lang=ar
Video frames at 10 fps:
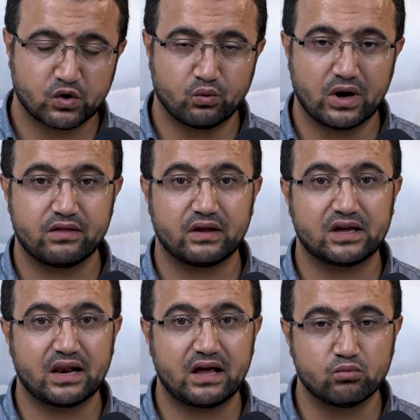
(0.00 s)
وهذا
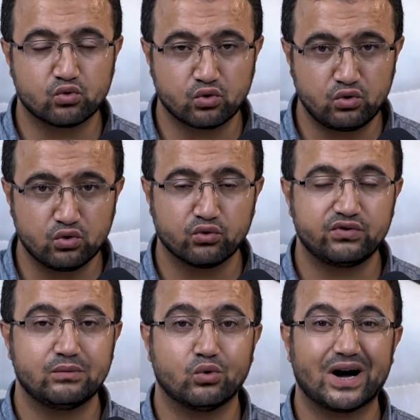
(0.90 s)
الكلام كله
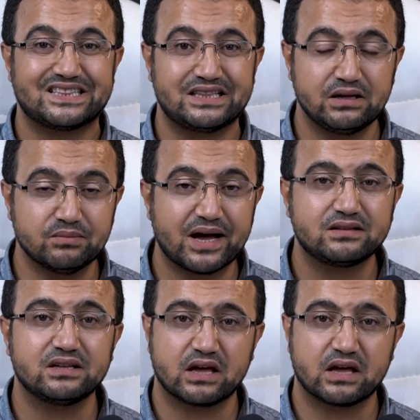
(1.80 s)
في المقدمات